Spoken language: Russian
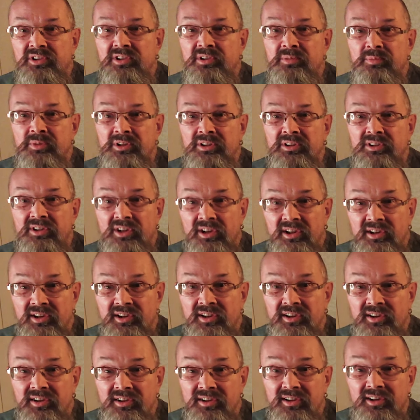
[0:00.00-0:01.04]

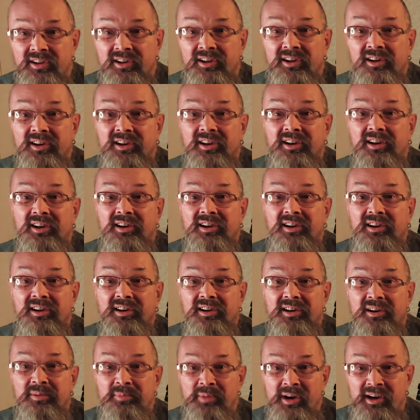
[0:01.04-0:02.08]
комментарии
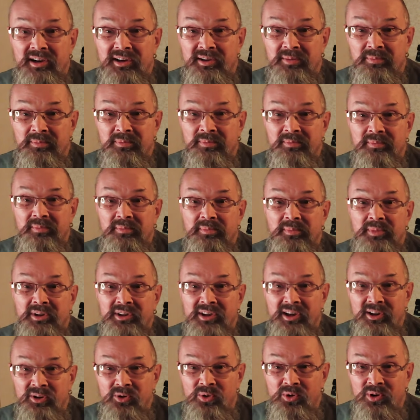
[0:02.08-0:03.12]
к моим
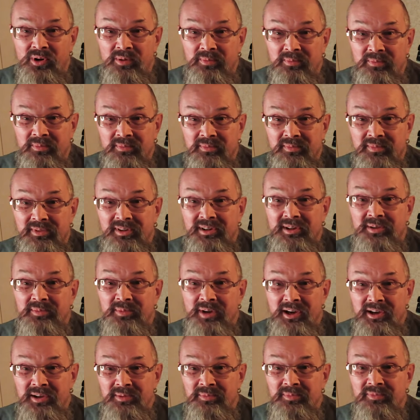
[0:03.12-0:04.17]
монологам, к
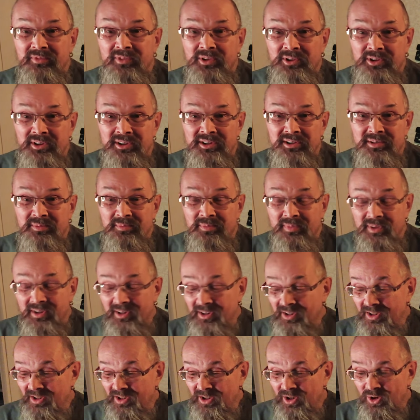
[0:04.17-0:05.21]
моим вот этим
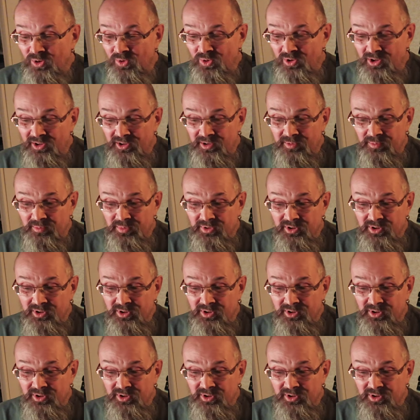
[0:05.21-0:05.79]
роликам.